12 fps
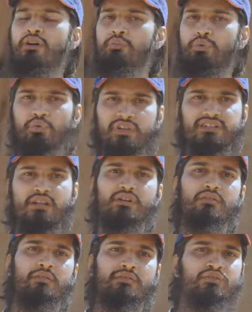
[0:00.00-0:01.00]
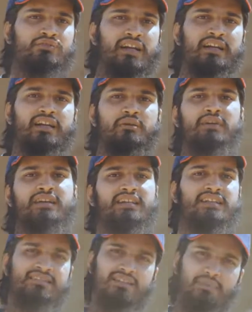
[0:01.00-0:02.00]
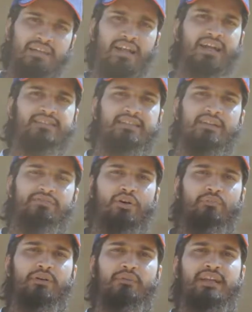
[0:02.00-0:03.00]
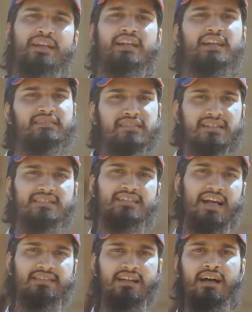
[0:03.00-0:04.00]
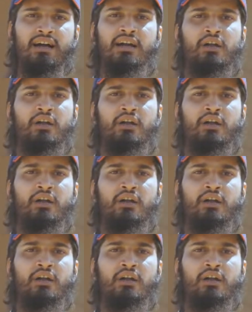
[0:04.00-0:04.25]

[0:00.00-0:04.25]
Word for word: पूरी जमीन नमन सोसाइटी में या किसी भी कराची के फॉर्म पे मैंने इतनी ज़्यादा